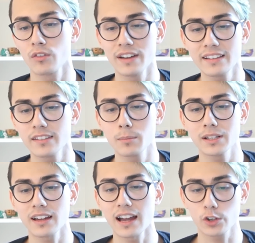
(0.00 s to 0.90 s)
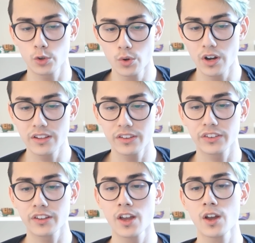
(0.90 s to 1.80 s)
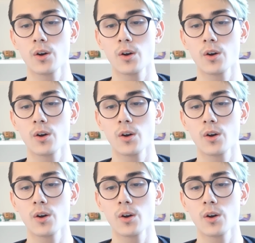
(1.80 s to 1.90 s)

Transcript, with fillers: auch wenn jetzt der Betrag höher ist.